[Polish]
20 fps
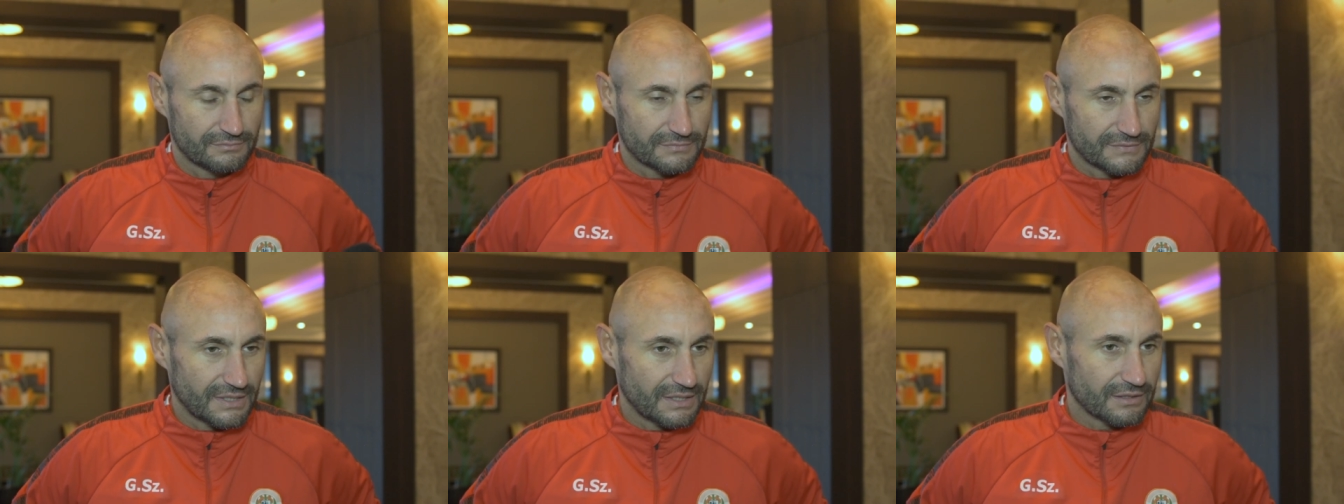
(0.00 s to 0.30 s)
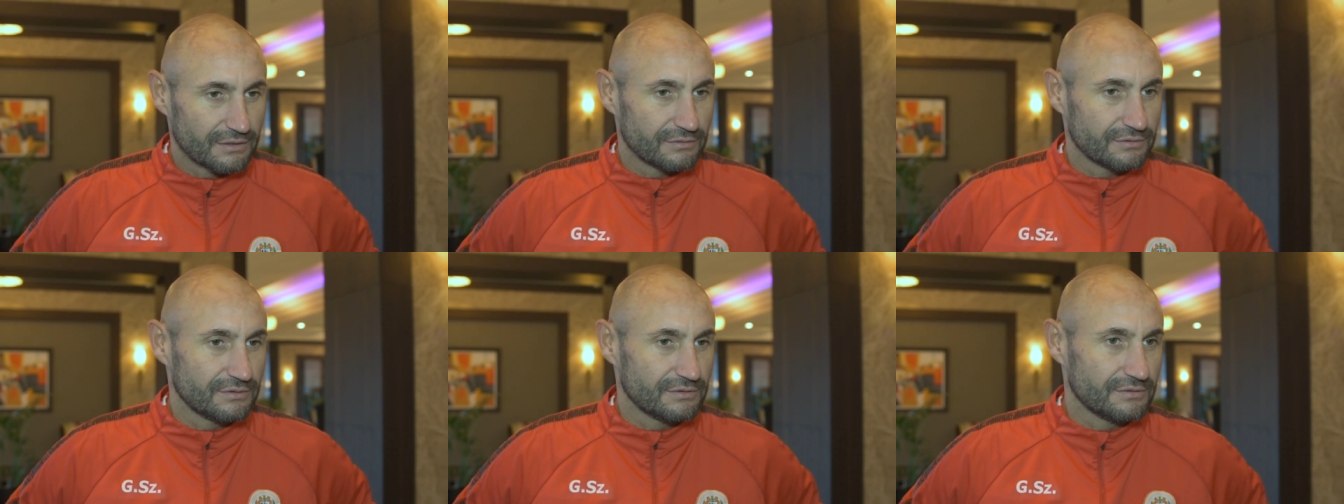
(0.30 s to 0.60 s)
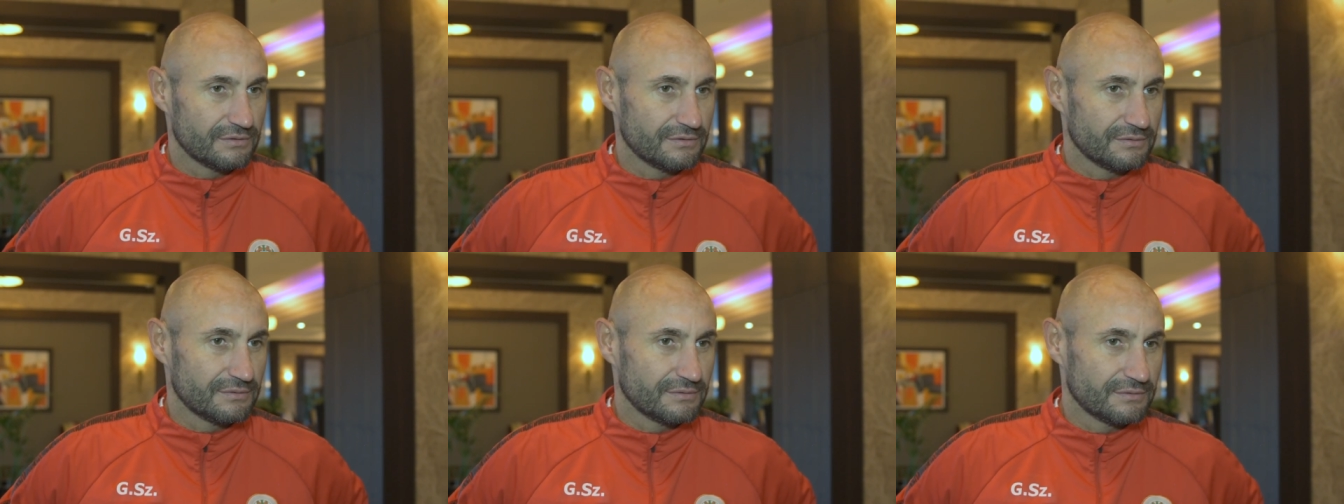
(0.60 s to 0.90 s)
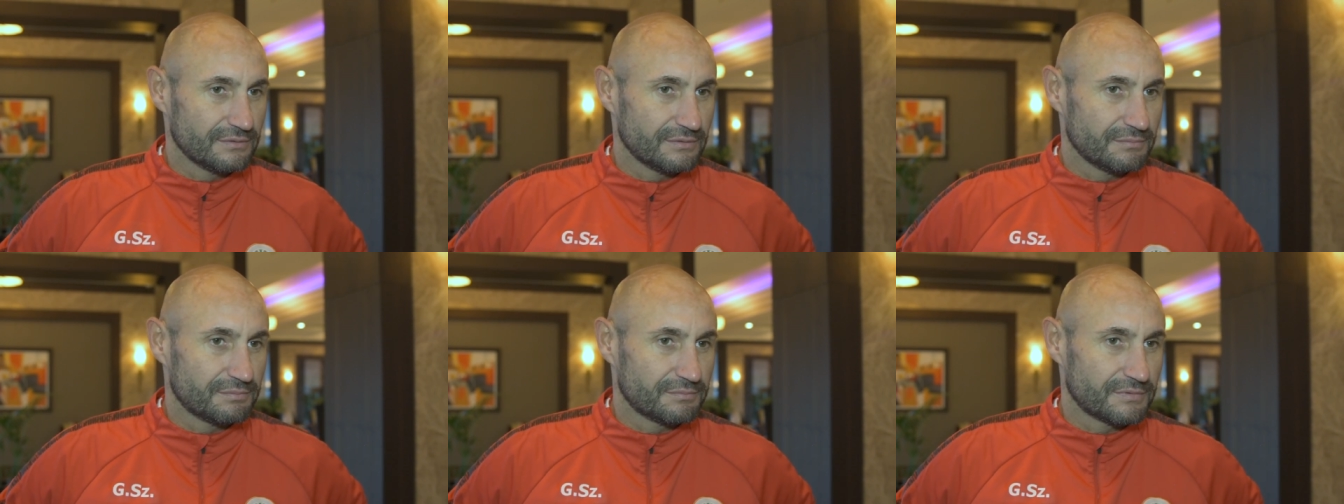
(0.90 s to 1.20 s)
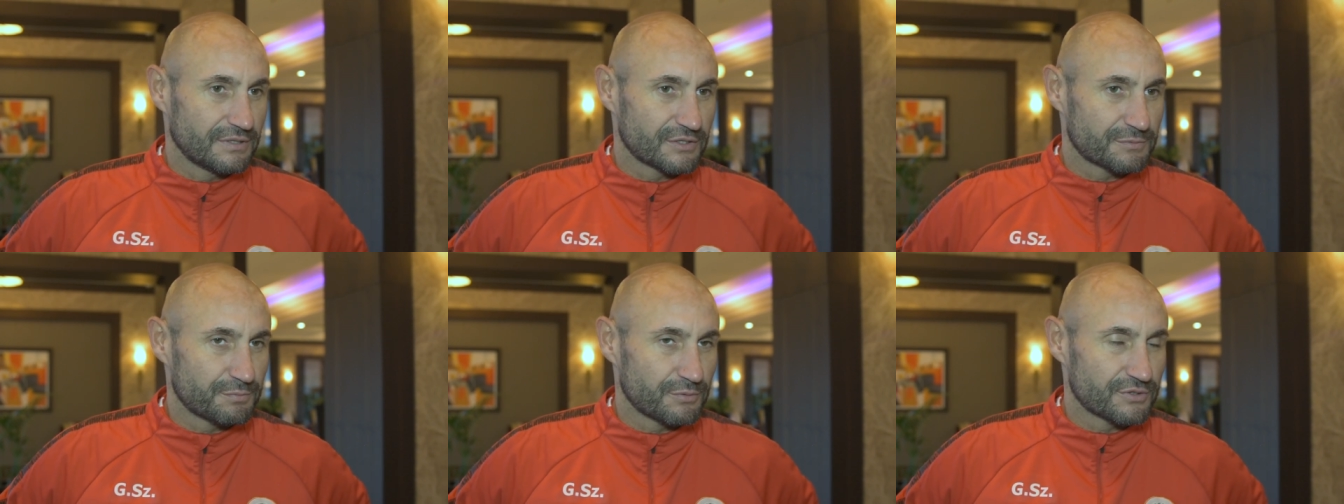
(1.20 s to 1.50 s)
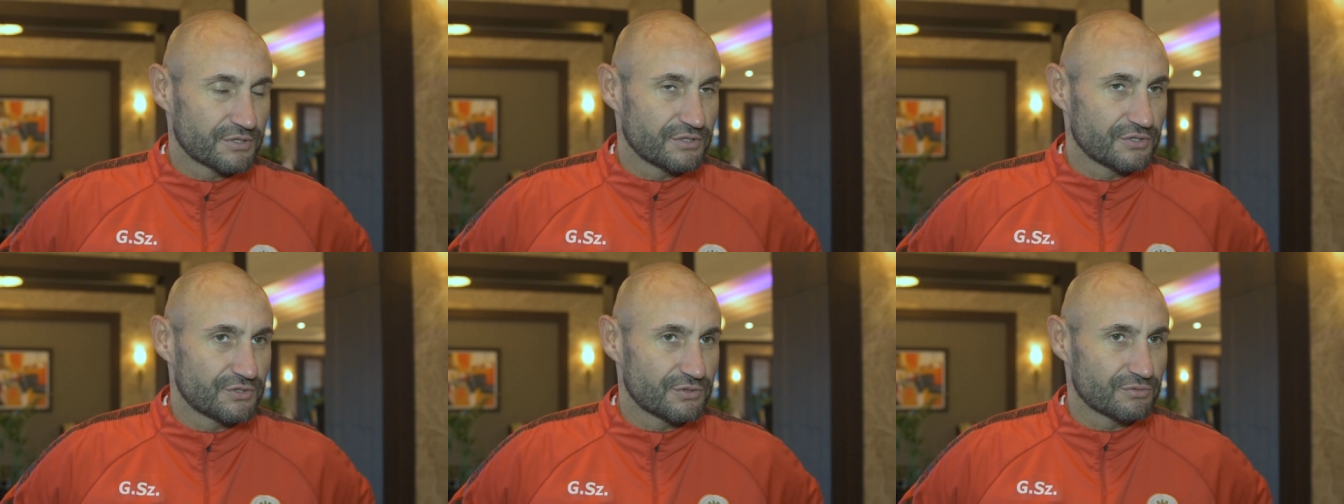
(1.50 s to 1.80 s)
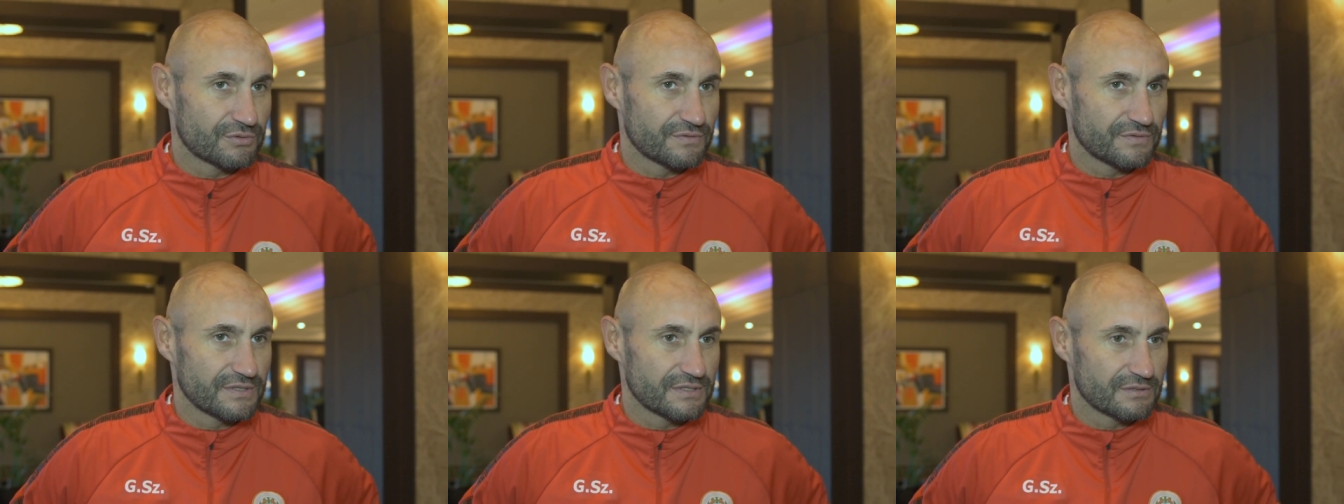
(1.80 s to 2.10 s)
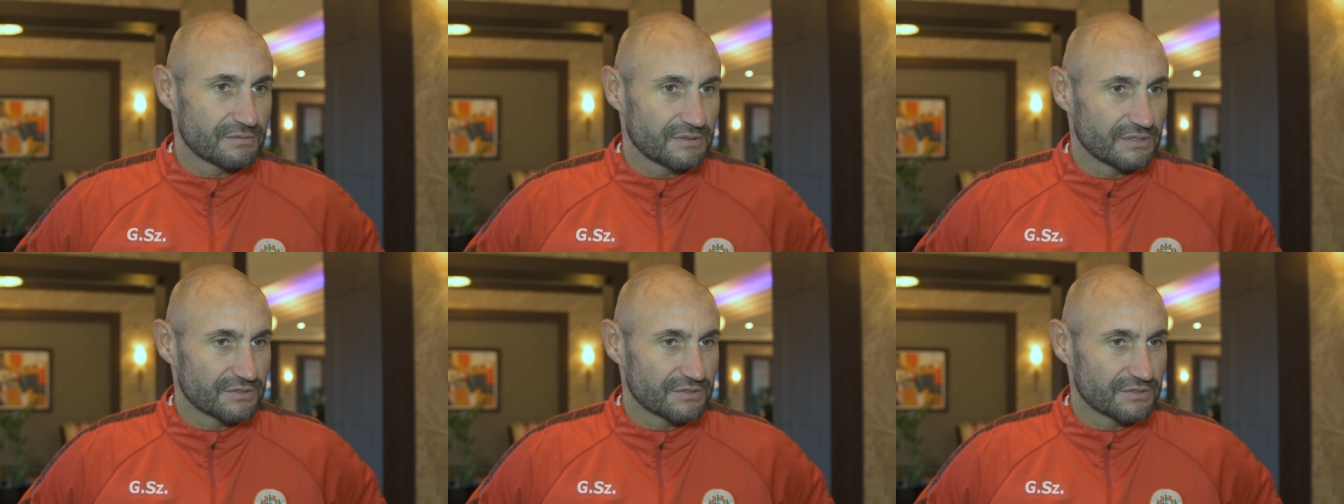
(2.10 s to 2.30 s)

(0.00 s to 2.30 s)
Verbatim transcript: Tak, oni też po części już wiedzą,